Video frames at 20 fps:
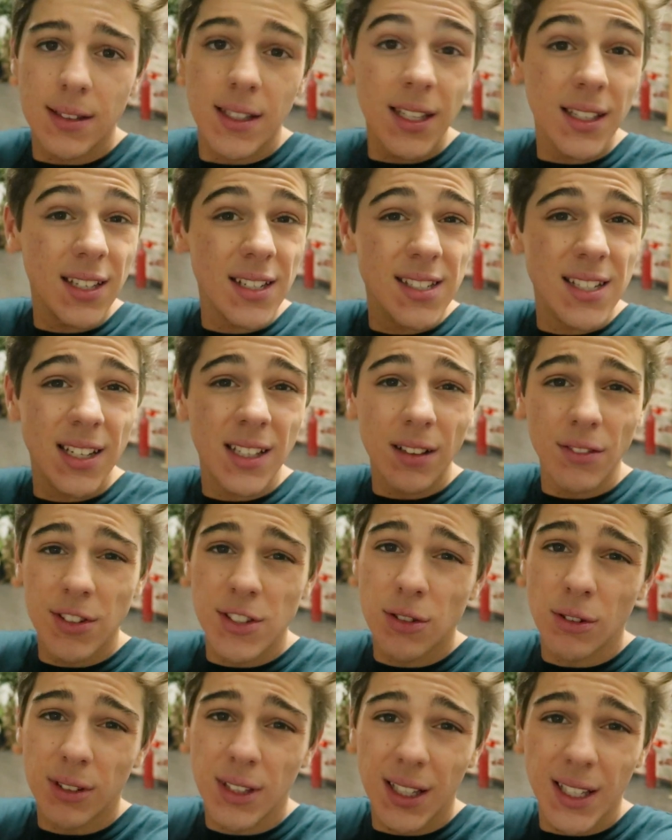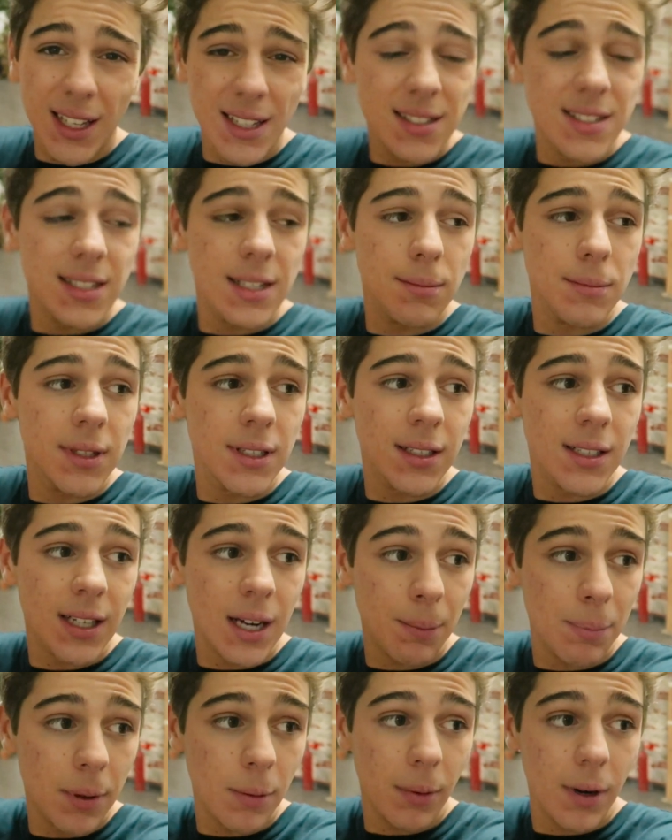Tenho que trazer a televisão que está lá em cima, cá
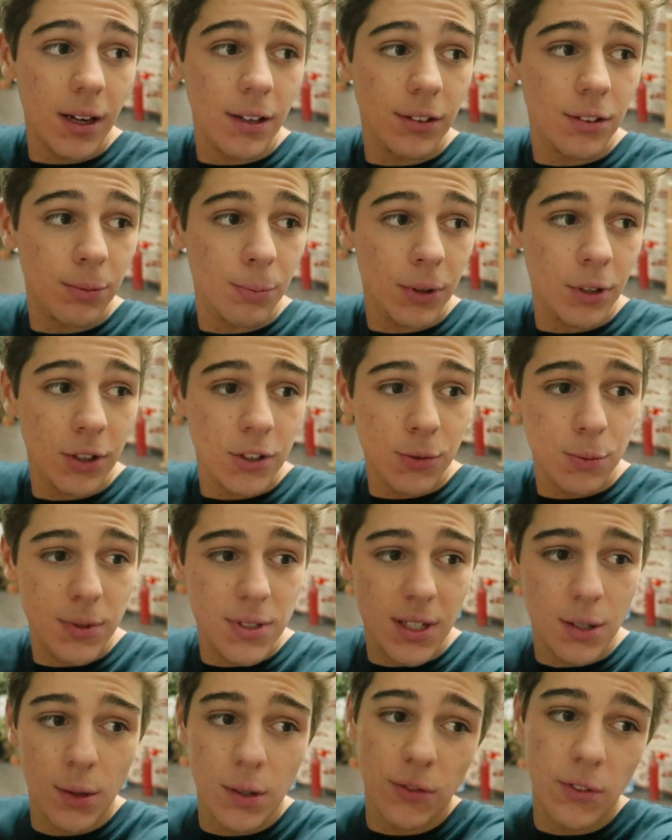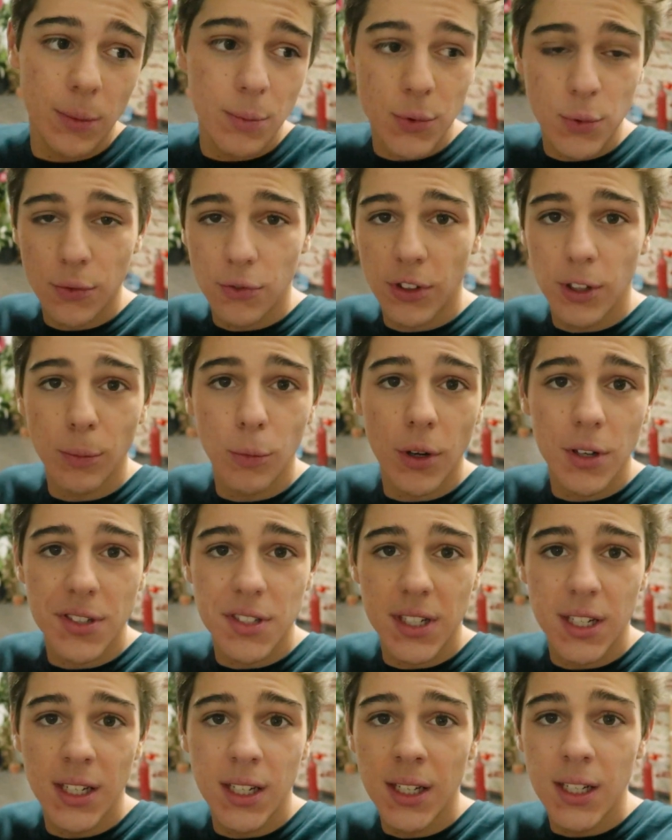para baixo, para nós depois à noite vermos um filme ou
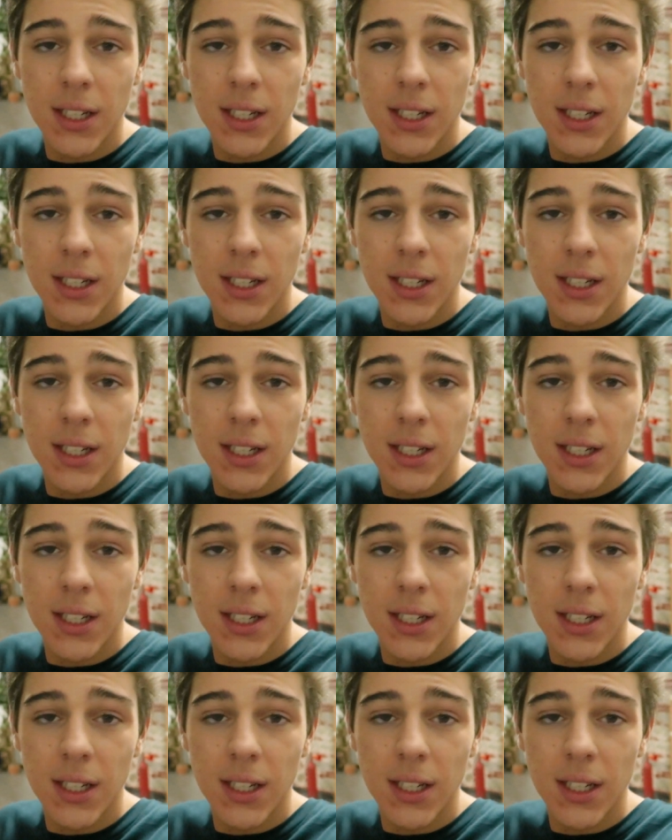assim.